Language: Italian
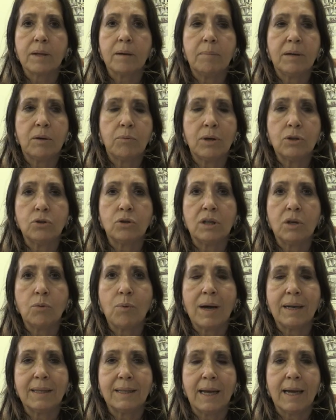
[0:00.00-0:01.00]
Per quanto
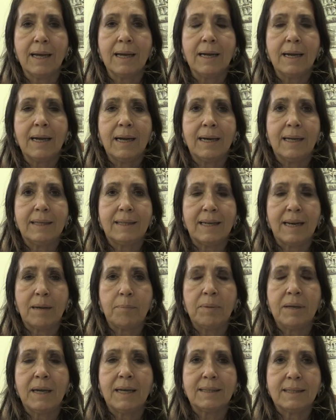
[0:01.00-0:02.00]
riguarda le
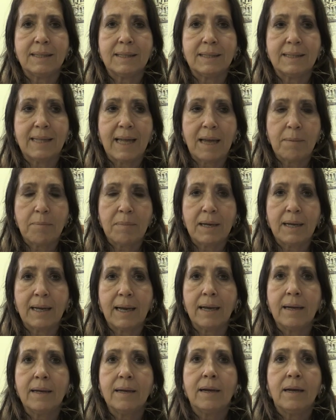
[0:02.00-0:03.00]
terapie
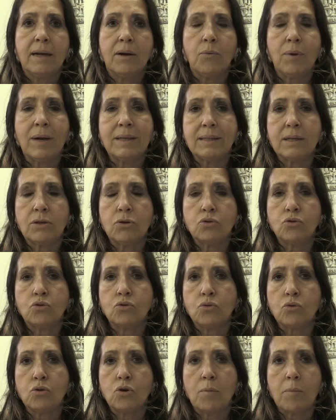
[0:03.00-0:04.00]
sistemiche, queste non
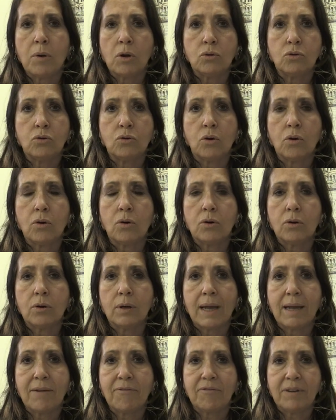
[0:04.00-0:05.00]
sono
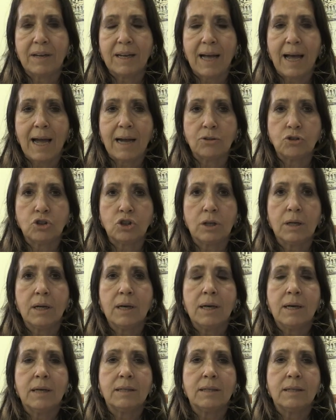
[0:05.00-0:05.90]
molto eh, efficaci,